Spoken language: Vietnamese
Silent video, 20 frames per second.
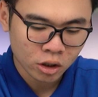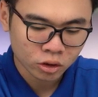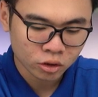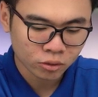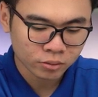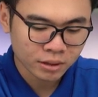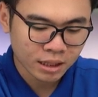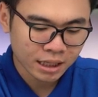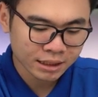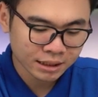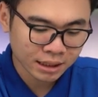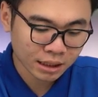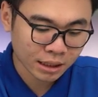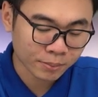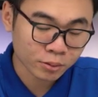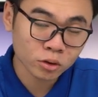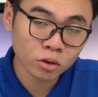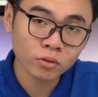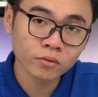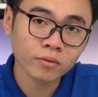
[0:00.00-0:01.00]
Chúng ta sẽ tập
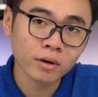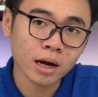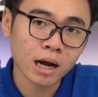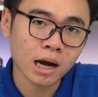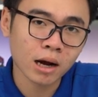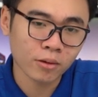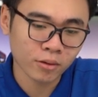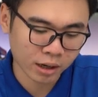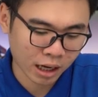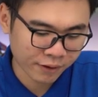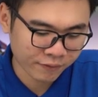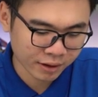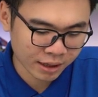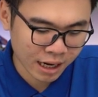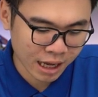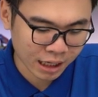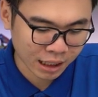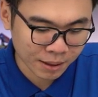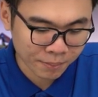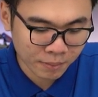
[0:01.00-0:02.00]
trung vào cái vấn
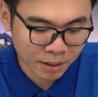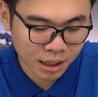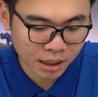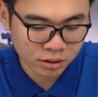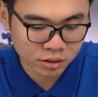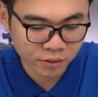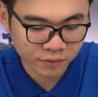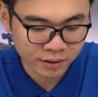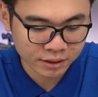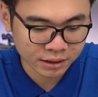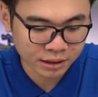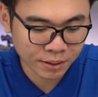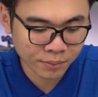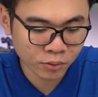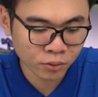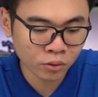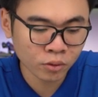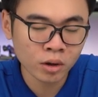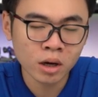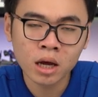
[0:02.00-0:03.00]
đề cấp điện cho phần
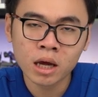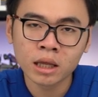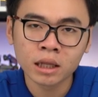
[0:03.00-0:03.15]
CPU.